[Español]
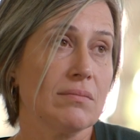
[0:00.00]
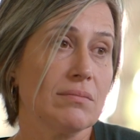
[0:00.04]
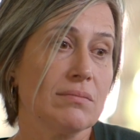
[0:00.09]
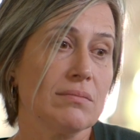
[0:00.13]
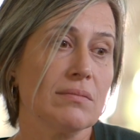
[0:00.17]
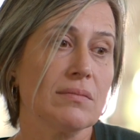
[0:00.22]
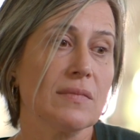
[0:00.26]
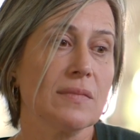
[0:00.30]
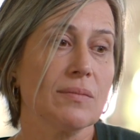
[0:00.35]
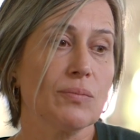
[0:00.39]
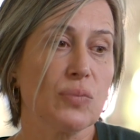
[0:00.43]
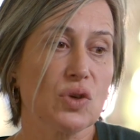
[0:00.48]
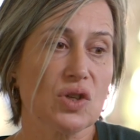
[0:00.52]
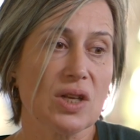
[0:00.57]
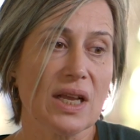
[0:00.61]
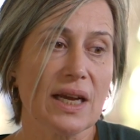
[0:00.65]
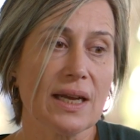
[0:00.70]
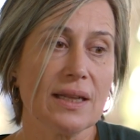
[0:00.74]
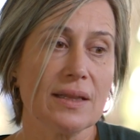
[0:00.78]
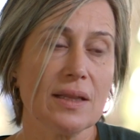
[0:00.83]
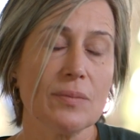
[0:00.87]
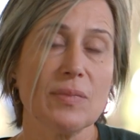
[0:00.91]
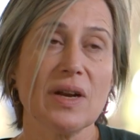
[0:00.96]
mm, pues
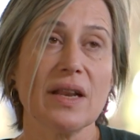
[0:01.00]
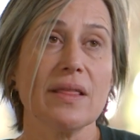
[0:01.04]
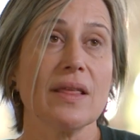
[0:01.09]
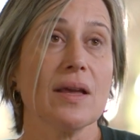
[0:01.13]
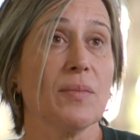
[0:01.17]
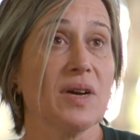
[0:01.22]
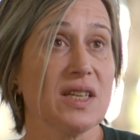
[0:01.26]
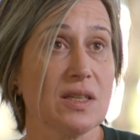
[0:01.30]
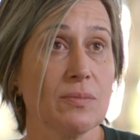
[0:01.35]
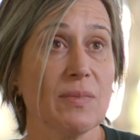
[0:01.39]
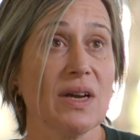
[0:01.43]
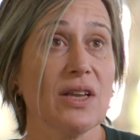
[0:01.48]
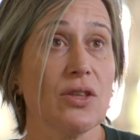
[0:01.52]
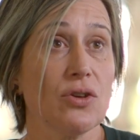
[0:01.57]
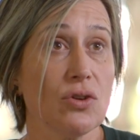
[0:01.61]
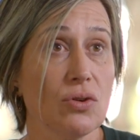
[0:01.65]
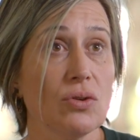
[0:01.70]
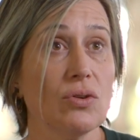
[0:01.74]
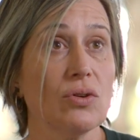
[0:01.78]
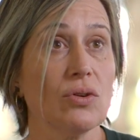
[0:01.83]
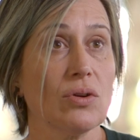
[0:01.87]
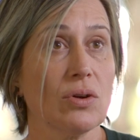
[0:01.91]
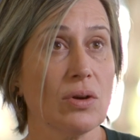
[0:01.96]
la gente parecía más
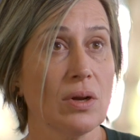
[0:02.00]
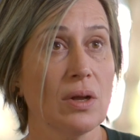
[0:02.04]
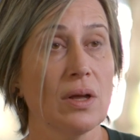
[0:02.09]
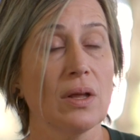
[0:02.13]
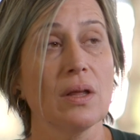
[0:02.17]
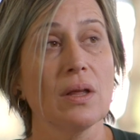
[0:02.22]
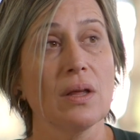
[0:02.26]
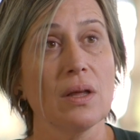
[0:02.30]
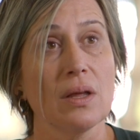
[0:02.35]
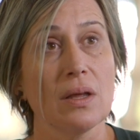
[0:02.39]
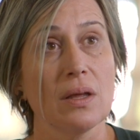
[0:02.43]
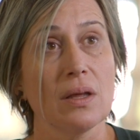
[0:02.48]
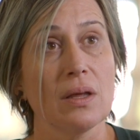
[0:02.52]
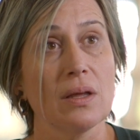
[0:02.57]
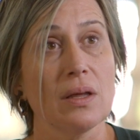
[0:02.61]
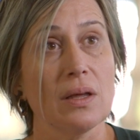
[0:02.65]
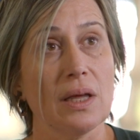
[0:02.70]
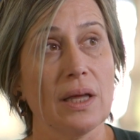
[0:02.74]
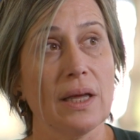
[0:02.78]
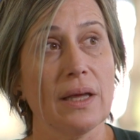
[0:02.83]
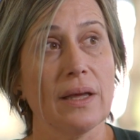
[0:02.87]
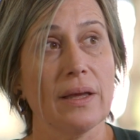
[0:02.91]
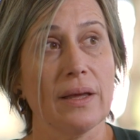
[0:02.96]
mayor,
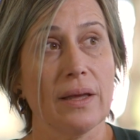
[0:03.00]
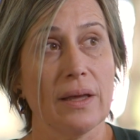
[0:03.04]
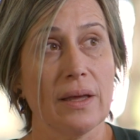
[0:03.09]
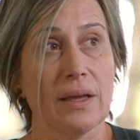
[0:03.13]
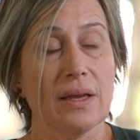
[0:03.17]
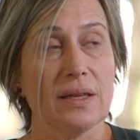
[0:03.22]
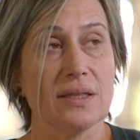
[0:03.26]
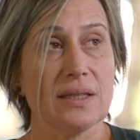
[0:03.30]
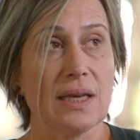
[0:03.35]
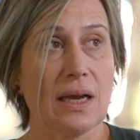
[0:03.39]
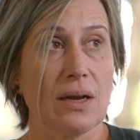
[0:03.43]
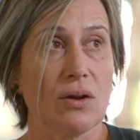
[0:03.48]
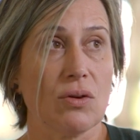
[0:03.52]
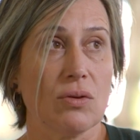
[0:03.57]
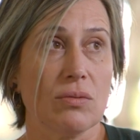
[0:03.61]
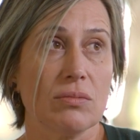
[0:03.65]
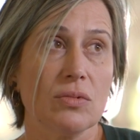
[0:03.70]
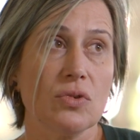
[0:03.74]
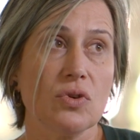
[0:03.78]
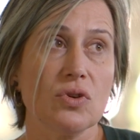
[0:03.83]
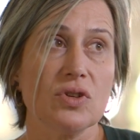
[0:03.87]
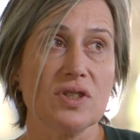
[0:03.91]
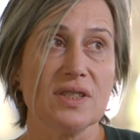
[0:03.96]
eh,
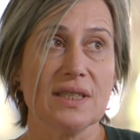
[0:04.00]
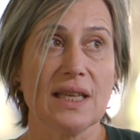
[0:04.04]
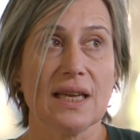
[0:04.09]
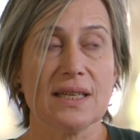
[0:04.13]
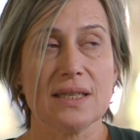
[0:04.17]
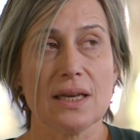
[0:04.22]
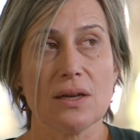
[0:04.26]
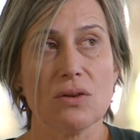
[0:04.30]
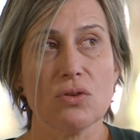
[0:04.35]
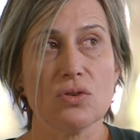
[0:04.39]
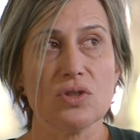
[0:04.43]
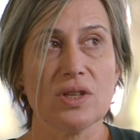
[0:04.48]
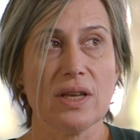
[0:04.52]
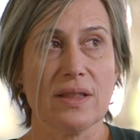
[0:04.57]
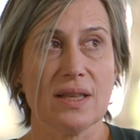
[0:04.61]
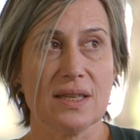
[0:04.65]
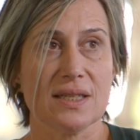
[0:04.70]
no está esa cosa